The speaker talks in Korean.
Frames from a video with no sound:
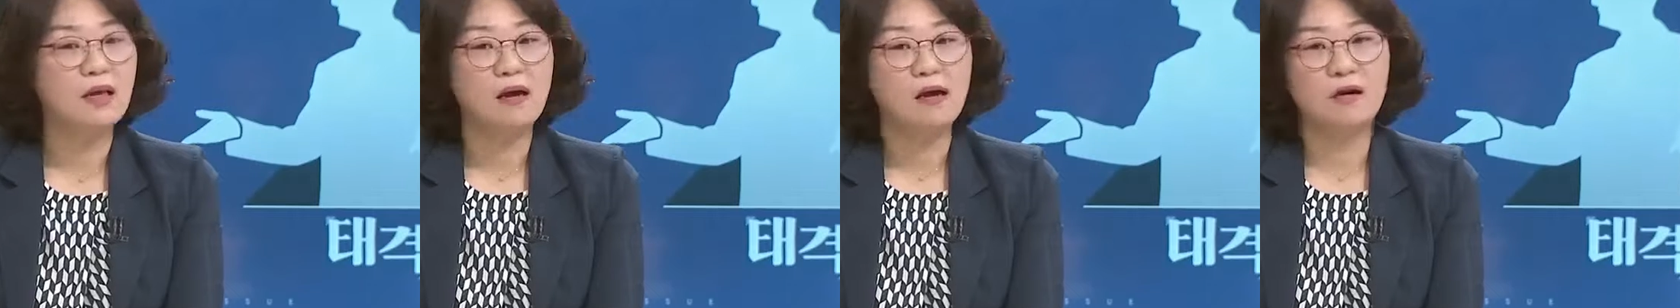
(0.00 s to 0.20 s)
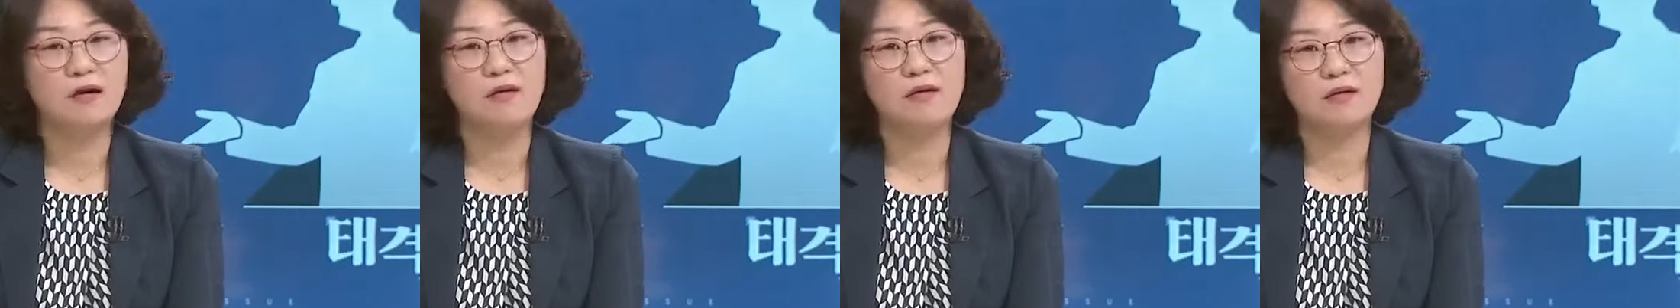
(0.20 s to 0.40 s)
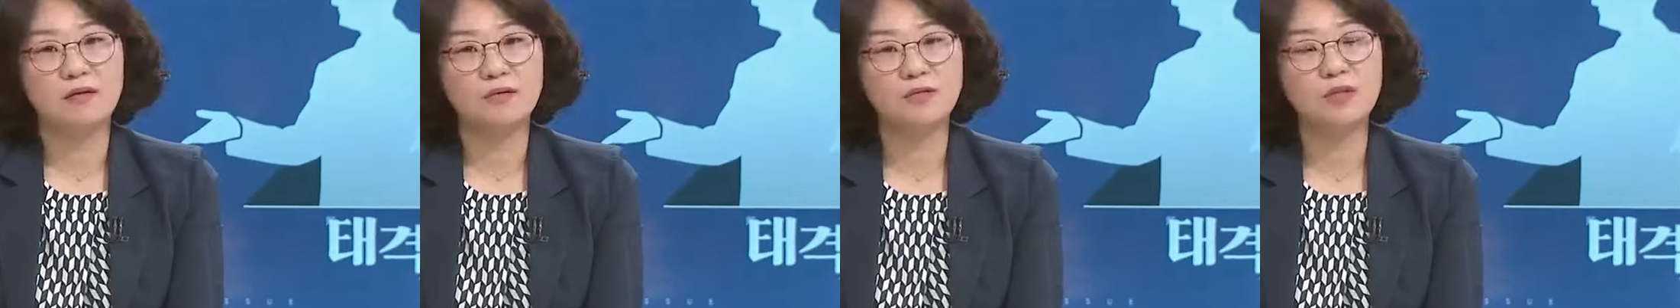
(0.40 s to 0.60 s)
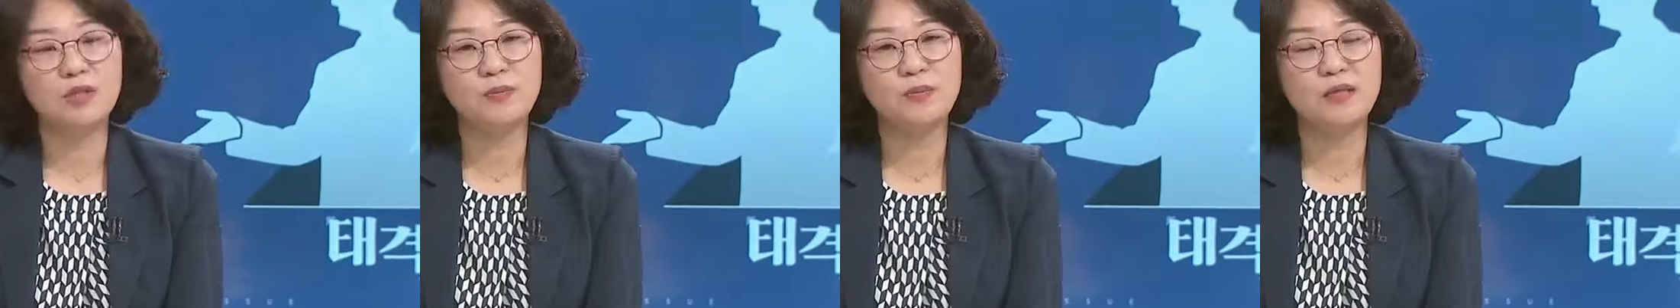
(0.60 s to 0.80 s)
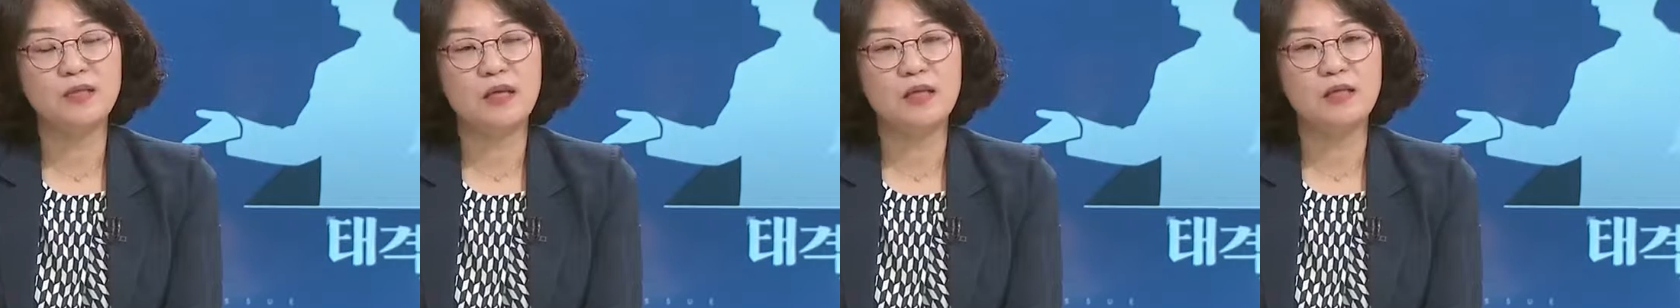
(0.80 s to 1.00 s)
어,
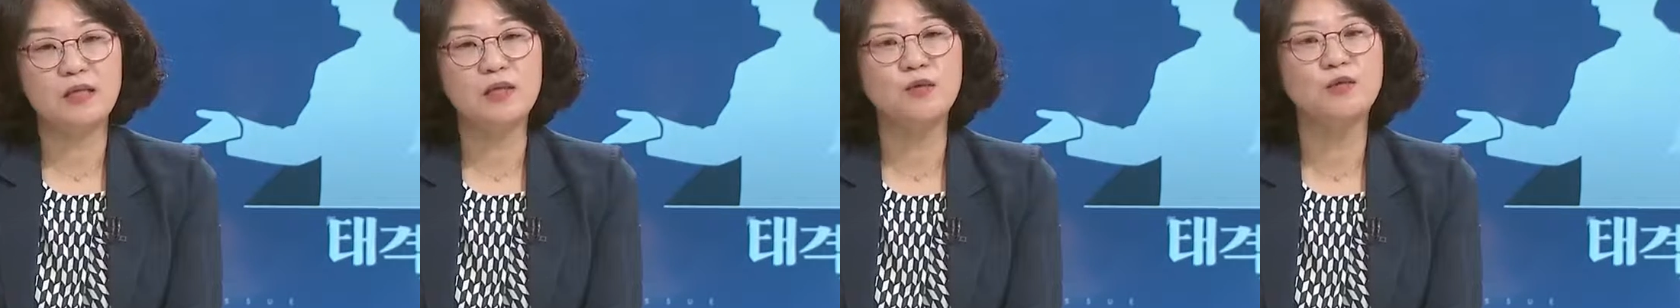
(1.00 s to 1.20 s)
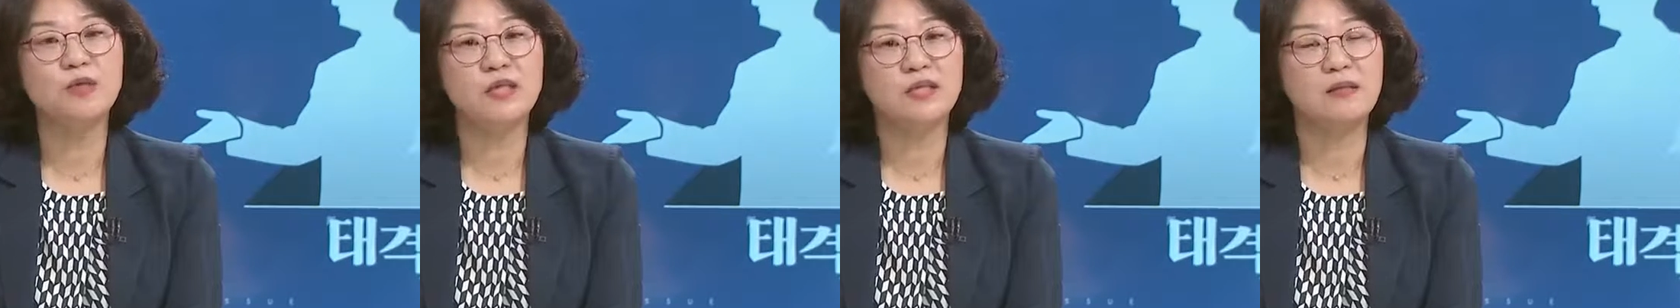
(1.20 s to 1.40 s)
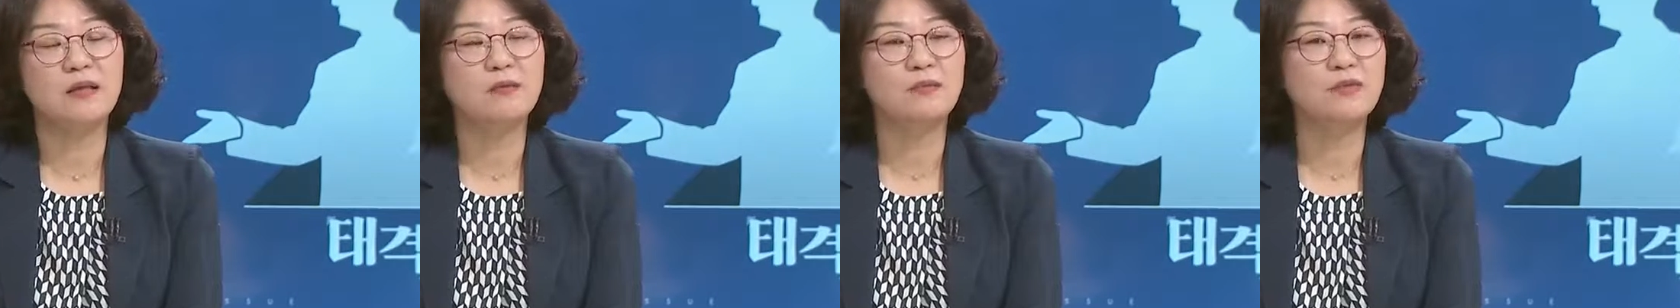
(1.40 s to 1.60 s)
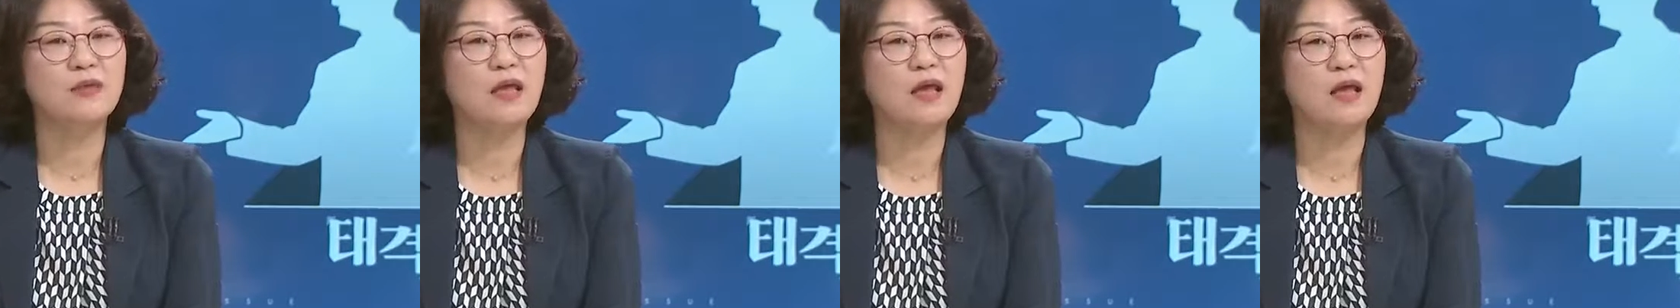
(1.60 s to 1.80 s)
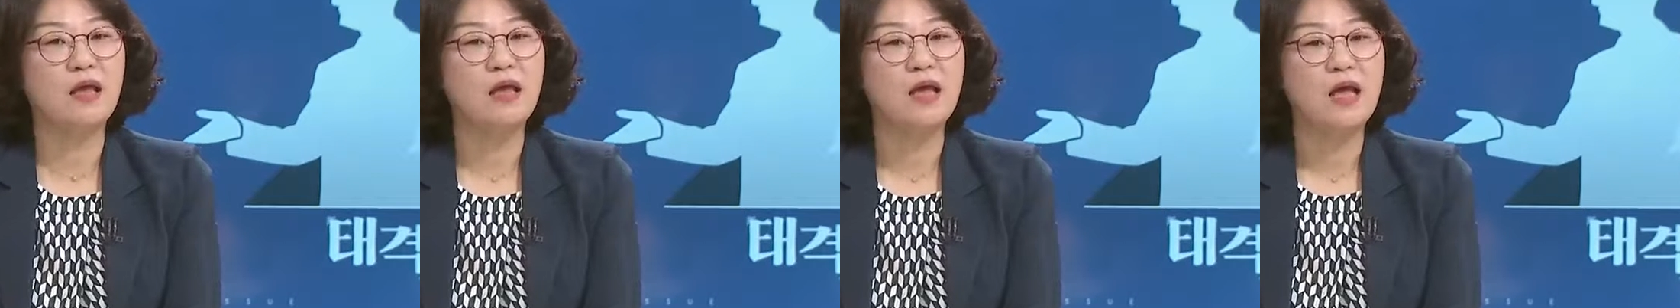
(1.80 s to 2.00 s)
투입이 된 이후기
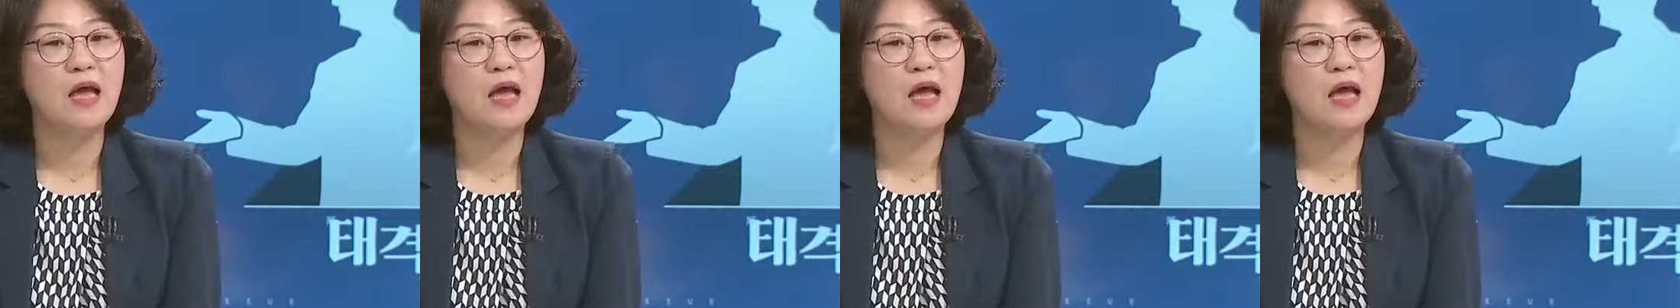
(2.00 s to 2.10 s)
때문에 네.